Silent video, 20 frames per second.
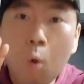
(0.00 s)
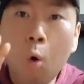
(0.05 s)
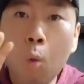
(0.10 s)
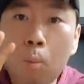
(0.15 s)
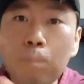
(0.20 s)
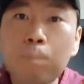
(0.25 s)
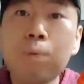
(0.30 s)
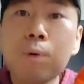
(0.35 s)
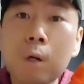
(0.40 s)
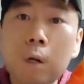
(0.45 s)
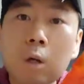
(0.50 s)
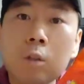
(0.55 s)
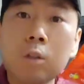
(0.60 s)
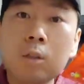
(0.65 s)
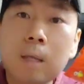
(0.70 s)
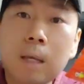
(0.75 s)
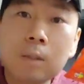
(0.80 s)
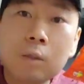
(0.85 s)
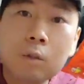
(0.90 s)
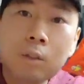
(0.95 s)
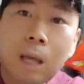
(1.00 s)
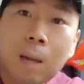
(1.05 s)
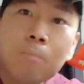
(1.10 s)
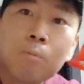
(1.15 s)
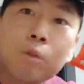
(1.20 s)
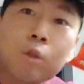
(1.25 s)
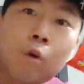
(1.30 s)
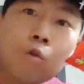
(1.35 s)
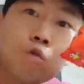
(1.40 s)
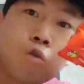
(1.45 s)
홈플러스에서
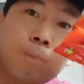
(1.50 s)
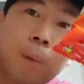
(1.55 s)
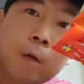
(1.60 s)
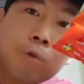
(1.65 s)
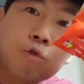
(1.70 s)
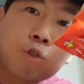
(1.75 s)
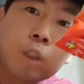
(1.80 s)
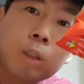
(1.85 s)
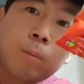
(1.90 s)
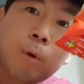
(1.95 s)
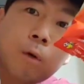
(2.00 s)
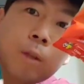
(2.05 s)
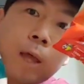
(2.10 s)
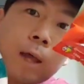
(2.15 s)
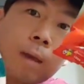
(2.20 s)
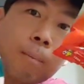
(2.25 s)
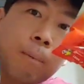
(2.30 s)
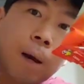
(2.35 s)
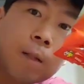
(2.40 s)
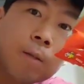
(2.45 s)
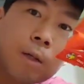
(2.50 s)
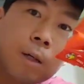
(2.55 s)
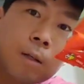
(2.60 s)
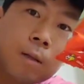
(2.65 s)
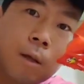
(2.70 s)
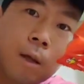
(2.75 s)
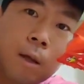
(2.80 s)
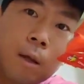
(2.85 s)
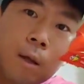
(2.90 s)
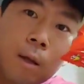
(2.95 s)
3,990원에
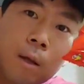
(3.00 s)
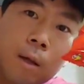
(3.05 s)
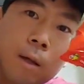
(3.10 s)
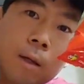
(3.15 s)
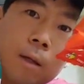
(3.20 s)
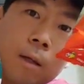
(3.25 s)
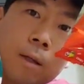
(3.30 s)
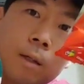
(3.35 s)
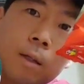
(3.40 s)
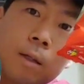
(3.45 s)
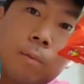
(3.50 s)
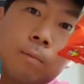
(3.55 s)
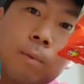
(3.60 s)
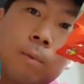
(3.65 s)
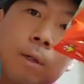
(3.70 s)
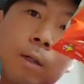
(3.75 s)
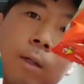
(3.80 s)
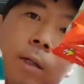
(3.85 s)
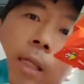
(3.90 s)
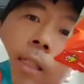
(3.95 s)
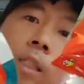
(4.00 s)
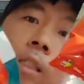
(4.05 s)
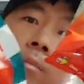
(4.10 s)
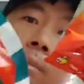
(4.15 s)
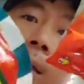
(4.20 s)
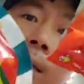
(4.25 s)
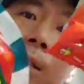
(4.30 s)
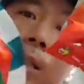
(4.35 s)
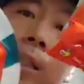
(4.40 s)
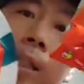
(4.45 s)
파는 그
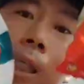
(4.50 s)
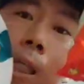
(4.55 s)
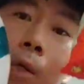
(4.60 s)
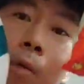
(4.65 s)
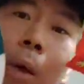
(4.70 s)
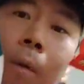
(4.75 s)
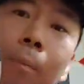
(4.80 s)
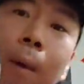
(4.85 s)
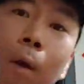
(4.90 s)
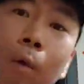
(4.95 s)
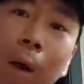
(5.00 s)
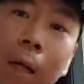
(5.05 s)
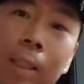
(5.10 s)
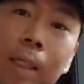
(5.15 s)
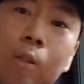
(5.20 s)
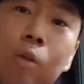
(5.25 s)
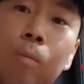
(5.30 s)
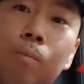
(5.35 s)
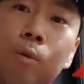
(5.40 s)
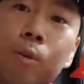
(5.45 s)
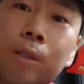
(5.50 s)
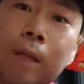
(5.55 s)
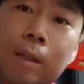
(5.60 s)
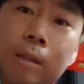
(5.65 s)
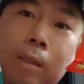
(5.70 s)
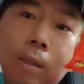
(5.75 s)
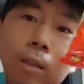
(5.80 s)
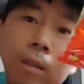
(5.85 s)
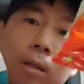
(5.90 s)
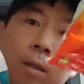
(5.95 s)
크리스마스 기획팩 과자 선물
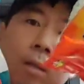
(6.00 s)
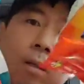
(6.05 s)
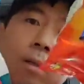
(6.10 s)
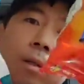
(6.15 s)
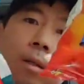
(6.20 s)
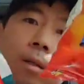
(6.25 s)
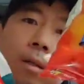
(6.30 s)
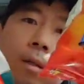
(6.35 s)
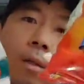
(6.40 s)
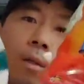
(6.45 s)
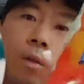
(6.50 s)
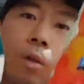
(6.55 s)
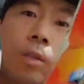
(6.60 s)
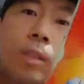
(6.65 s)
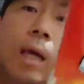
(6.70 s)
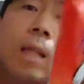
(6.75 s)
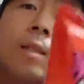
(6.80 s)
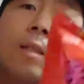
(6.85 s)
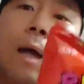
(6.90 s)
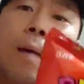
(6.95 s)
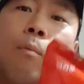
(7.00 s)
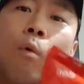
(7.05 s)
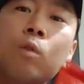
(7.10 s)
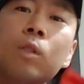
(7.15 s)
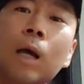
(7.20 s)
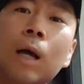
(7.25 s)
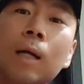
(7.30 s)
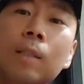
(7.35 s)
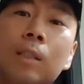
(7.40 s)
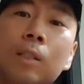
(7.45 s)
세트 여기 산타
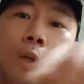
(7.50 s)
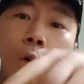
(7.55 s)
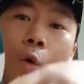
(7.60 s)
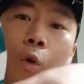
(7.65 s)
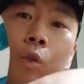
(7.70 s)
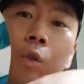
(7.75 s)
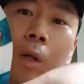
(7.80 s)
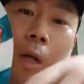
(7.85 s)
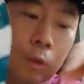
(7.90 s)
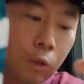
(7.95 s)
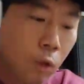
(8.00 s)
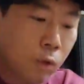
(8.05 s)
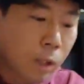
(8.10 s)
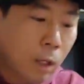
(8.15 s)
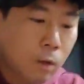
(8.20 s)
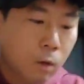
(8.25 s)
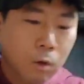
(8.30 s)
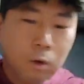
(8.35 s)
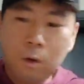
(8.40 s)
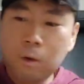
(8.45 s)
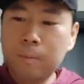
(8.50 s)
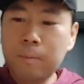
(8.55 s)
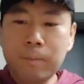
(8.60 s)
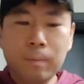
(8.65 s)
모자가 들어있어라 써있잖아.